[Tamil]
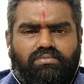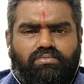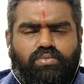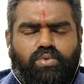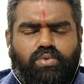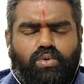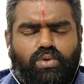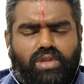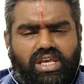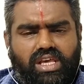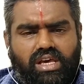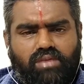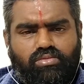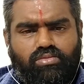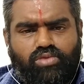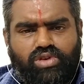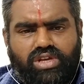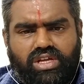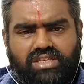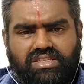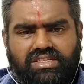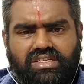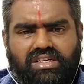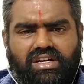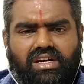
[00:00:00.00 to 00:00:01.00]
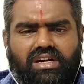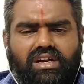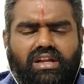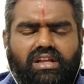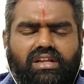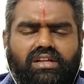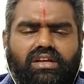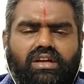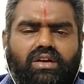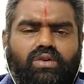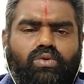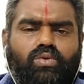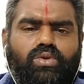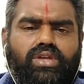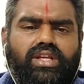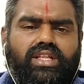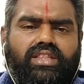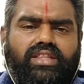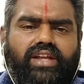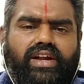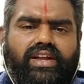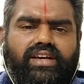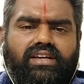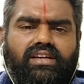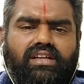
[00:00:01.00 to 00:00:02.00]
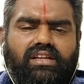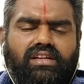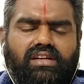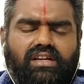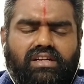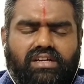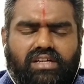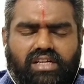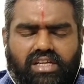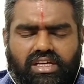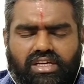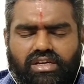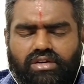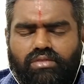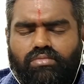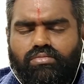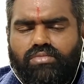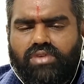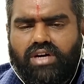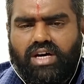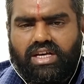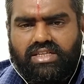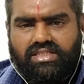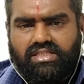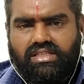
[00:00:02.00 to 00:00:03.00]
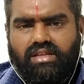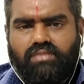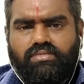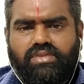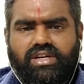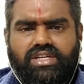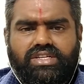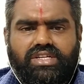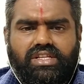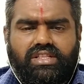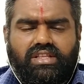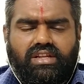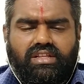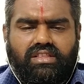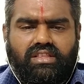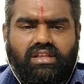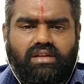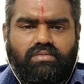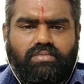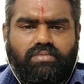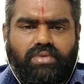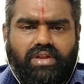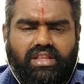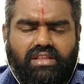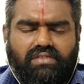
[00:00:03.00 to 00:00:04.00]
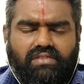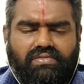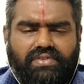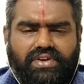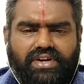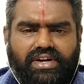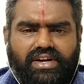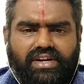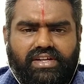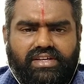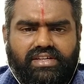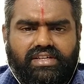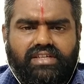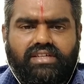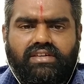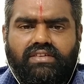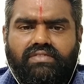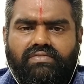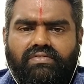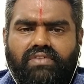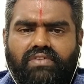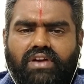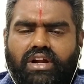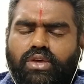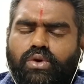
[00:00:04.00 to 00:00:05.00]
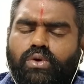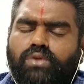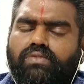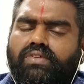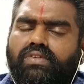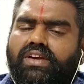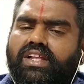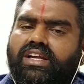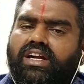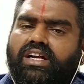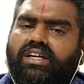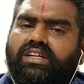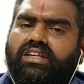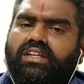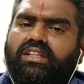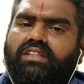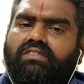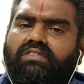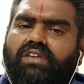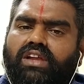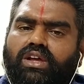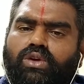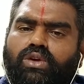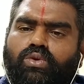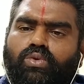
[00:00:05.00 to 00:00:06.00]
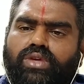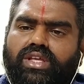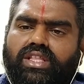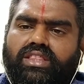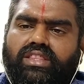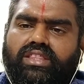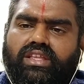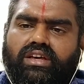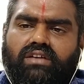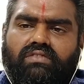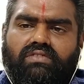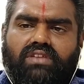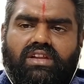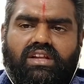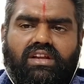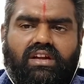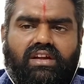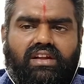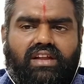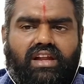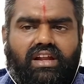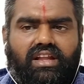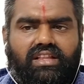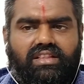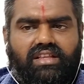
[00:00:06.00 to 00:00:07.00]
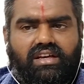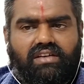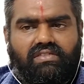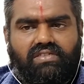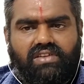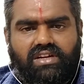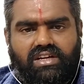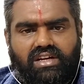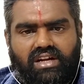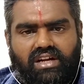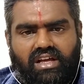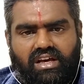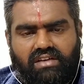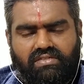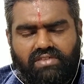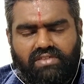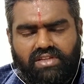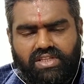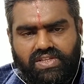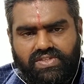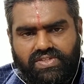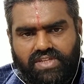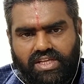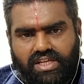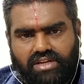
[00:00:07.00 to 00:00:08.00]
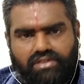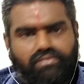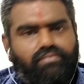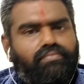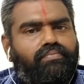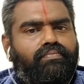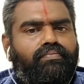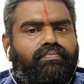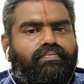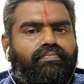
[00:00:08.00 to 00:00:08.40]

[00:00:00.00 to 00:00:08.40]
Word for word: புதிய முயற்சிகளில் இருக்கக்கூடிய தடங்கல்கள் நீங்கும் ஹஸ்தம் நட்சத்திரத்தில் பிறந்தவர்களுக்கு வெளியூர் வெளிநாட்டிலிருந்து வரக்கூடிய தகவல்கள் நல்ல தகவல்களாக வந்து சேரும்